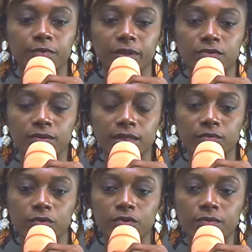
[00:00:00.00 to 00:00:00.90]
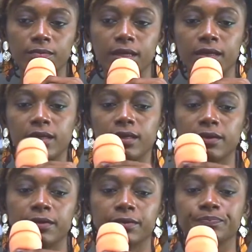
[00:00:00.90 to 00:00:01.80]
pas personnellement,
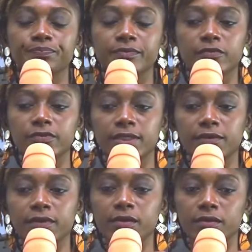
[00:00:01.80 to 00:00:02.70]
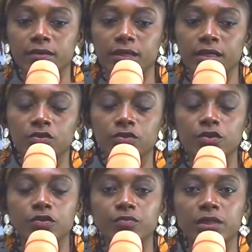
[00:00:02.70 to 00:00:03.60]
mais vous savez, étant
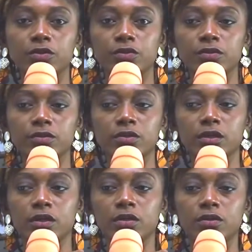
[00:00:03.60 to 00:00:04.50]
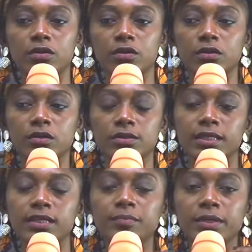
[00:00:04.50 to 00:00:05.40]
dans le milieu, euh,
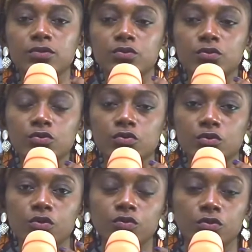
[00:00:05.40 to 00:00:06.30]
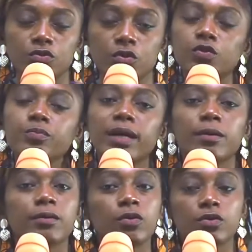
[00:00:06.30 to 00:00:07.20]
certaines personnes ne se, rendent,
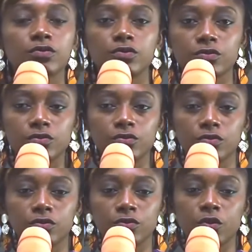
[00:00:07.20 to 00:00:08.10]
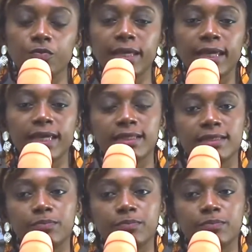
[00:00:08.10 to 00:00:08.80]
pas compte de combien elles